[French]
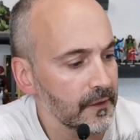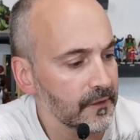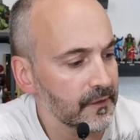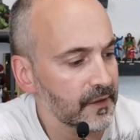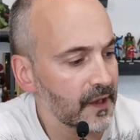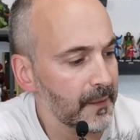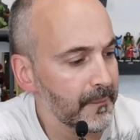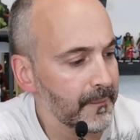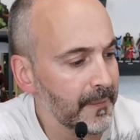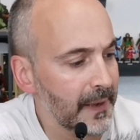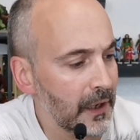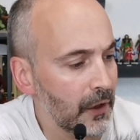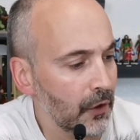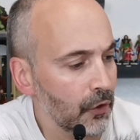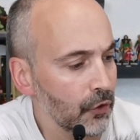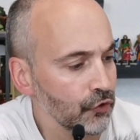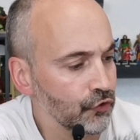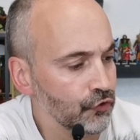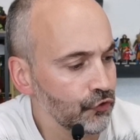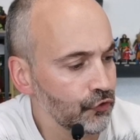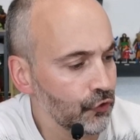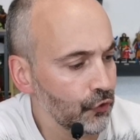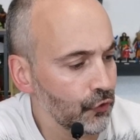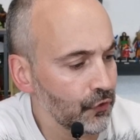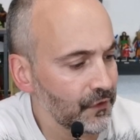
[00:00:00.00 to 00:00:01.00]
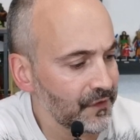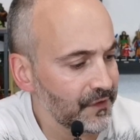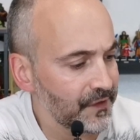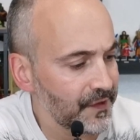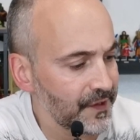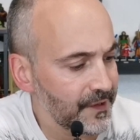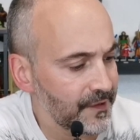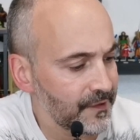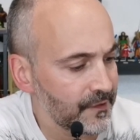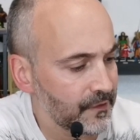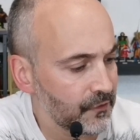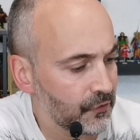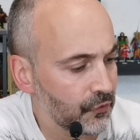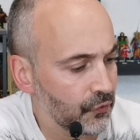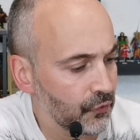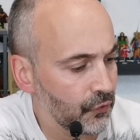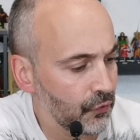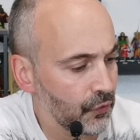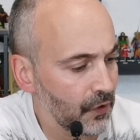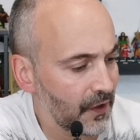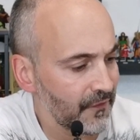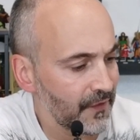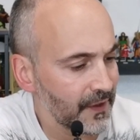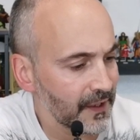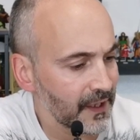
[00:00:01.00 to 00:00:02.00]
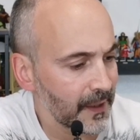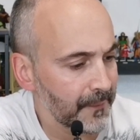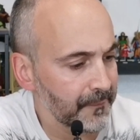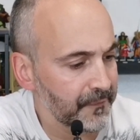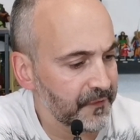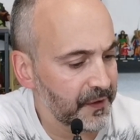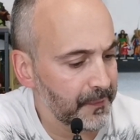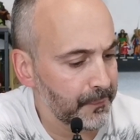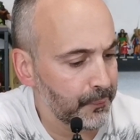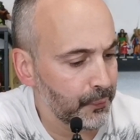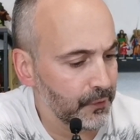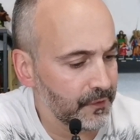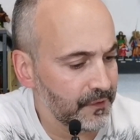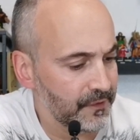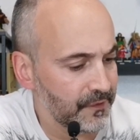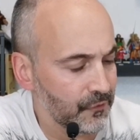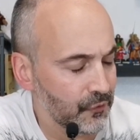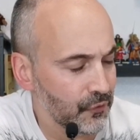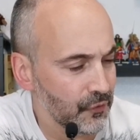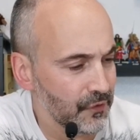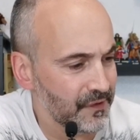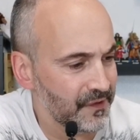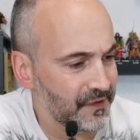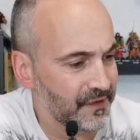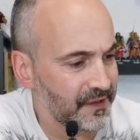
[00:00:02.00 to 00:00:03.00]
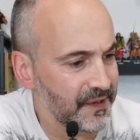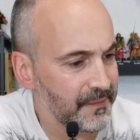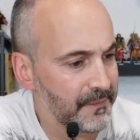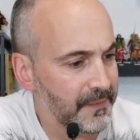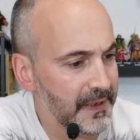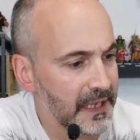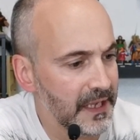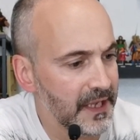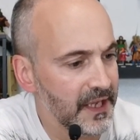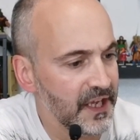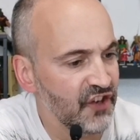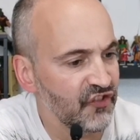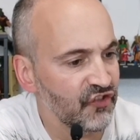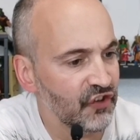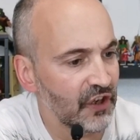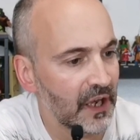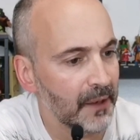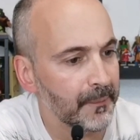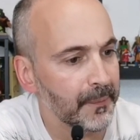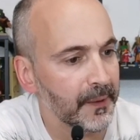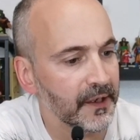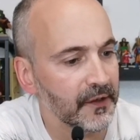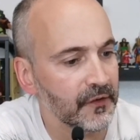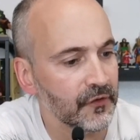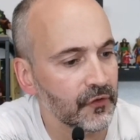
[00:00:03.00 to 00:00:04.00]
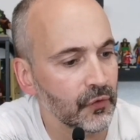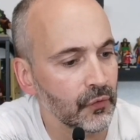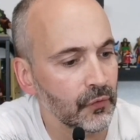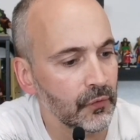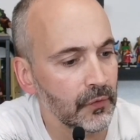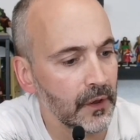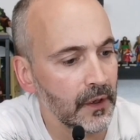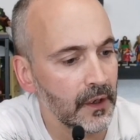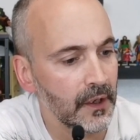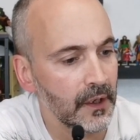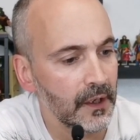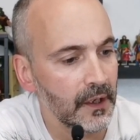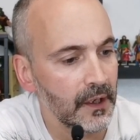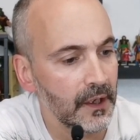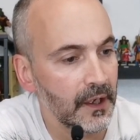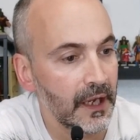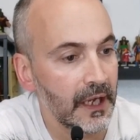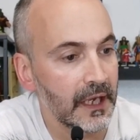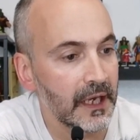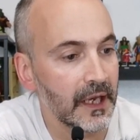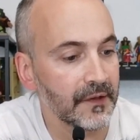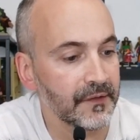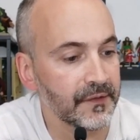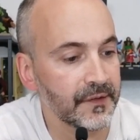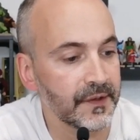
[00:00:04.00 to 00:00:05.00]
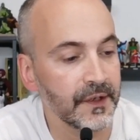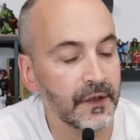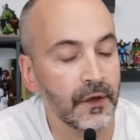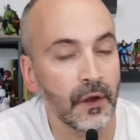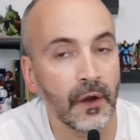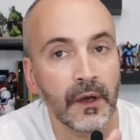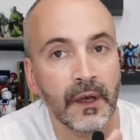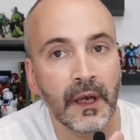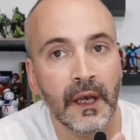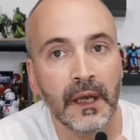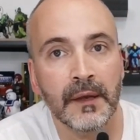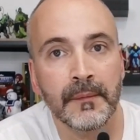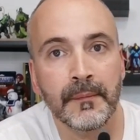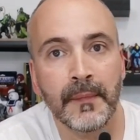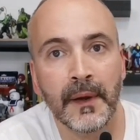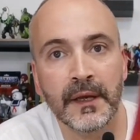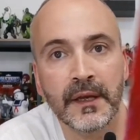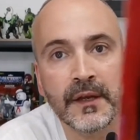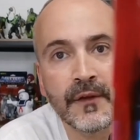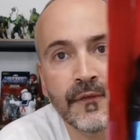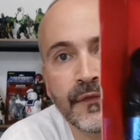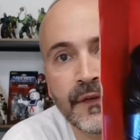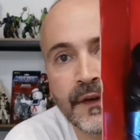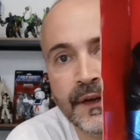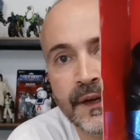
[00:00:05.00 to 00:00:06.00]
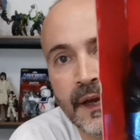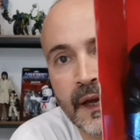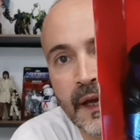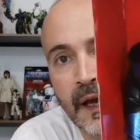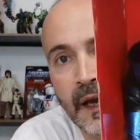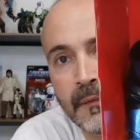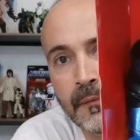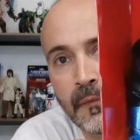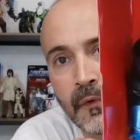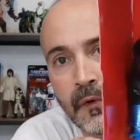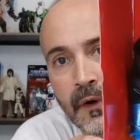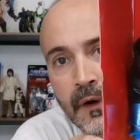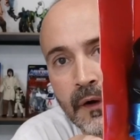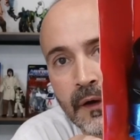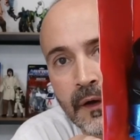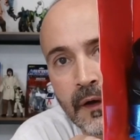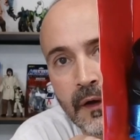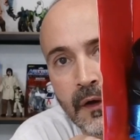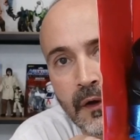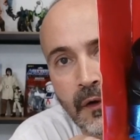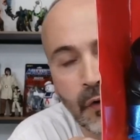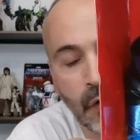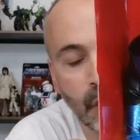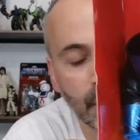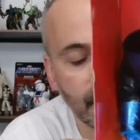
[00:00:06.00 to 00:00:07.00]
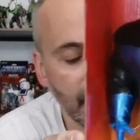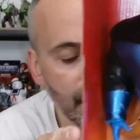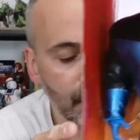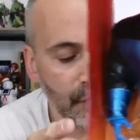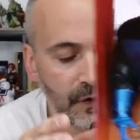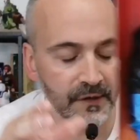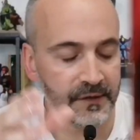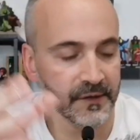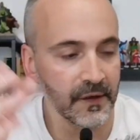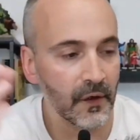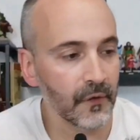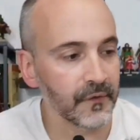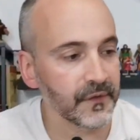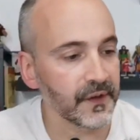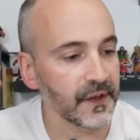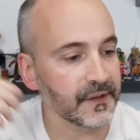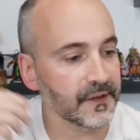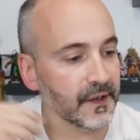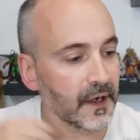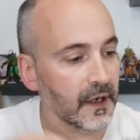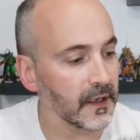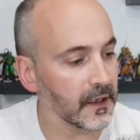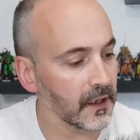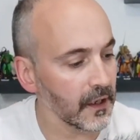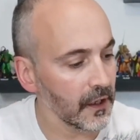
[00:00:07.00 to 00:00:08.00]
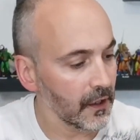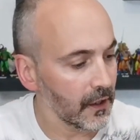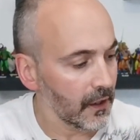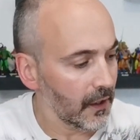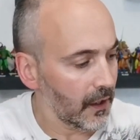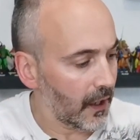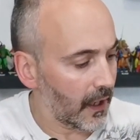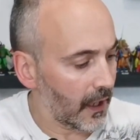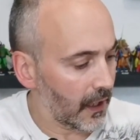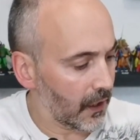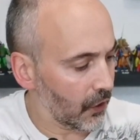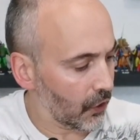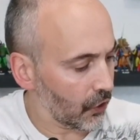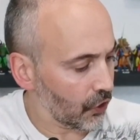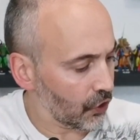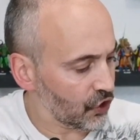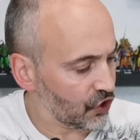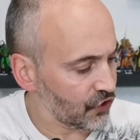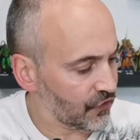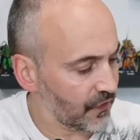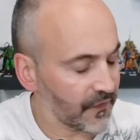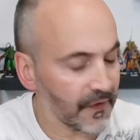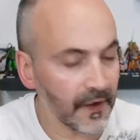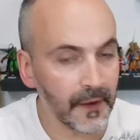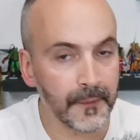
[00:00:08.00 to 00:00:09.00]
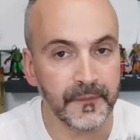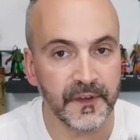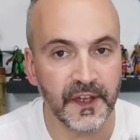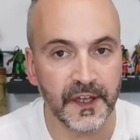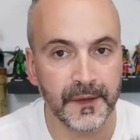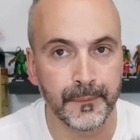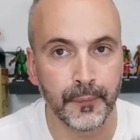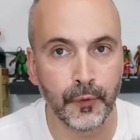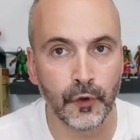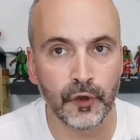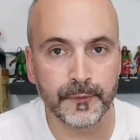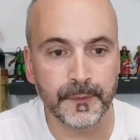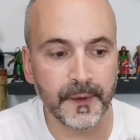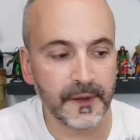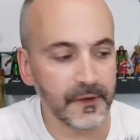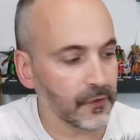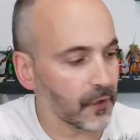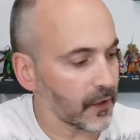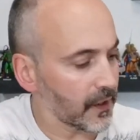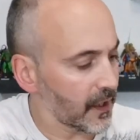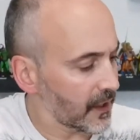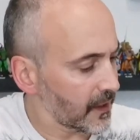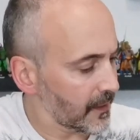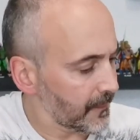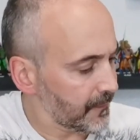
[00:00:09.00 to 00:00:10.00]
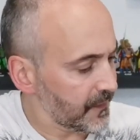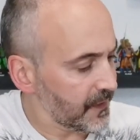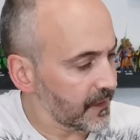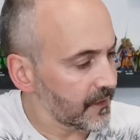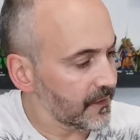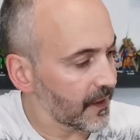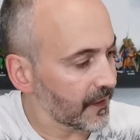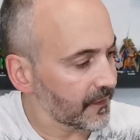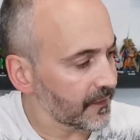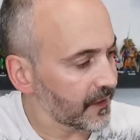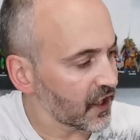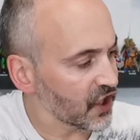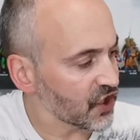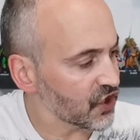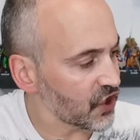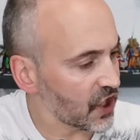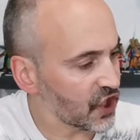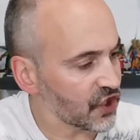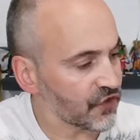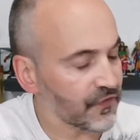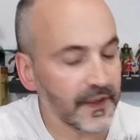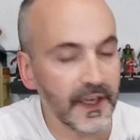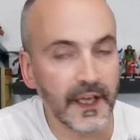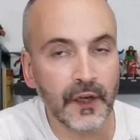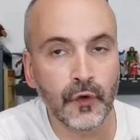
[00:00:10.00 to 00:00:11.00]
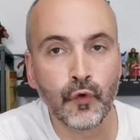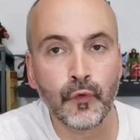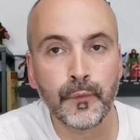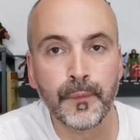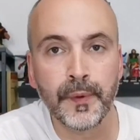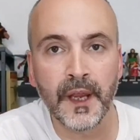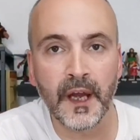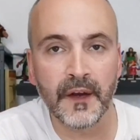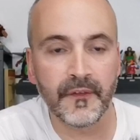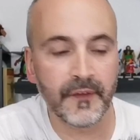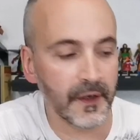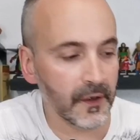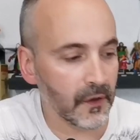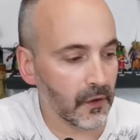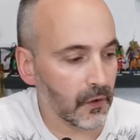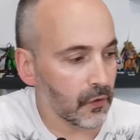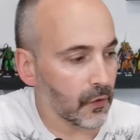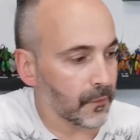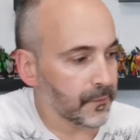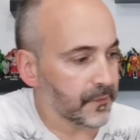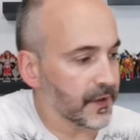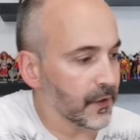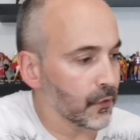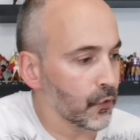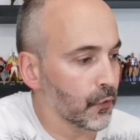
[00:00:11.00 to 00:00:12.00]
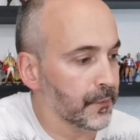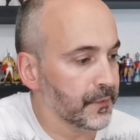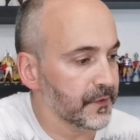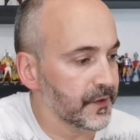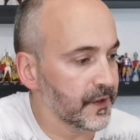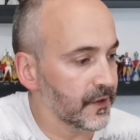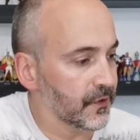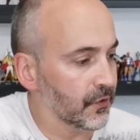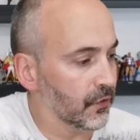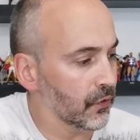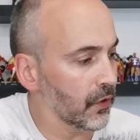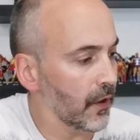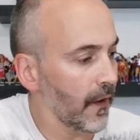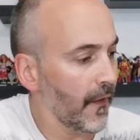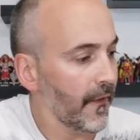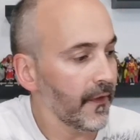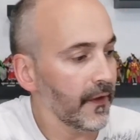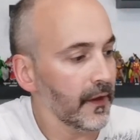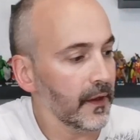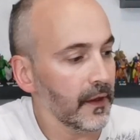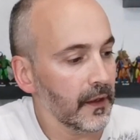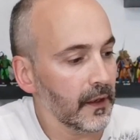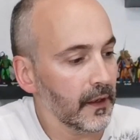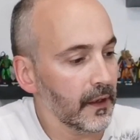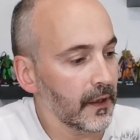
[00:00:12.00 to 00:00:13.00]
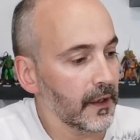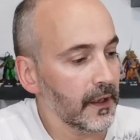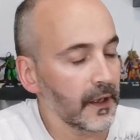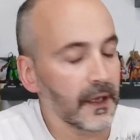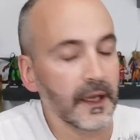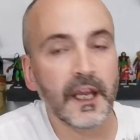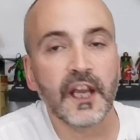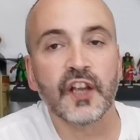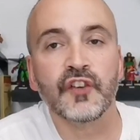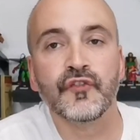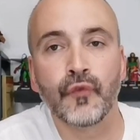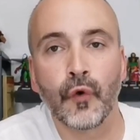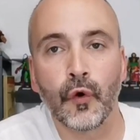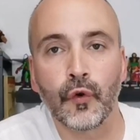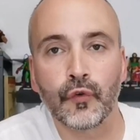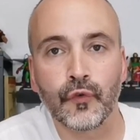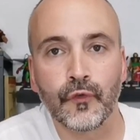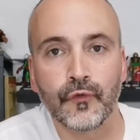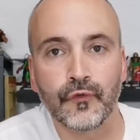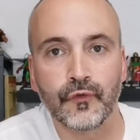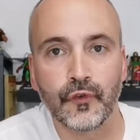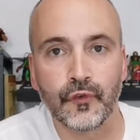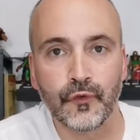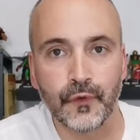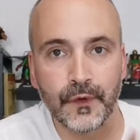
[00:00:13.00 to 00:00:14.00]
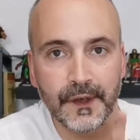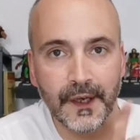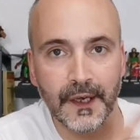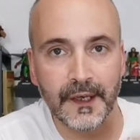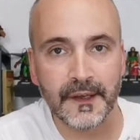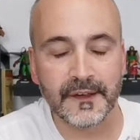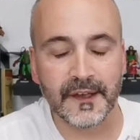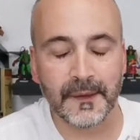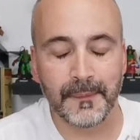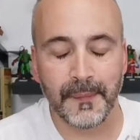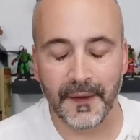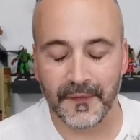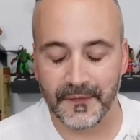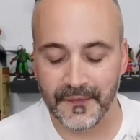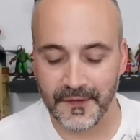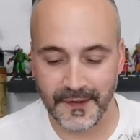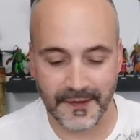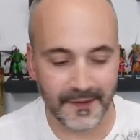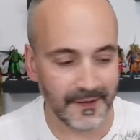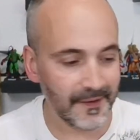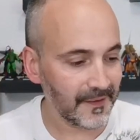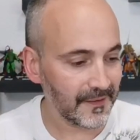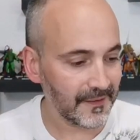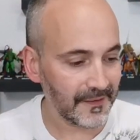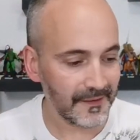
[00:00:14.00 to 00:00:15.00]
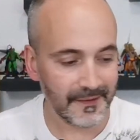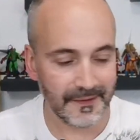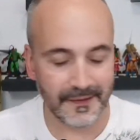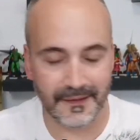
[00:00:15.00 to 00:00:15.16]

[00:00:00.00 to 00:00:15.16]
C'est un mélange de tissu avec un petit peu de simili, j'ai l'impression. Et la Sea elle est magnifique également. Hein. On va voir ça en détail. Alors, je vais faire une petite pause parce qu'il y a des petites attaches. Là, je vais les couper avec euh, le petit coupe-ciseau. Et je vous retrouve tout de suite. Allez, c'est parti.